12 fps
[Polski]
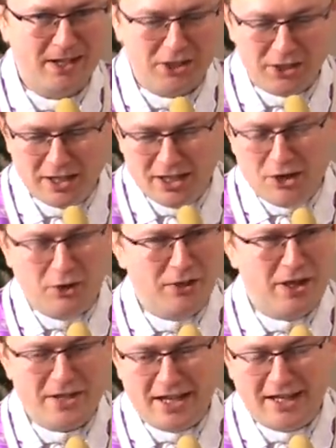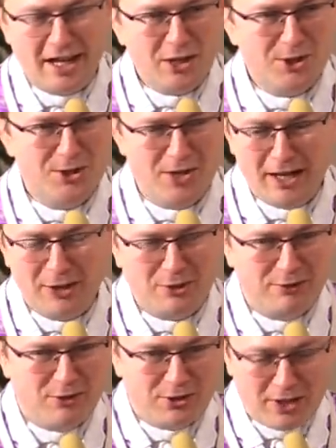I ona nie gaśnie, ale
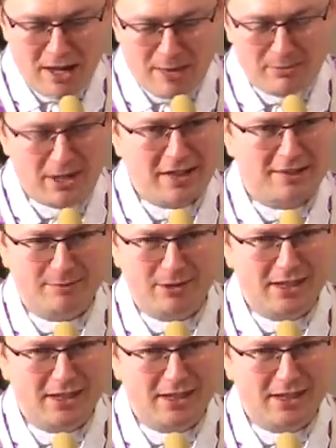oczywiście jej blask,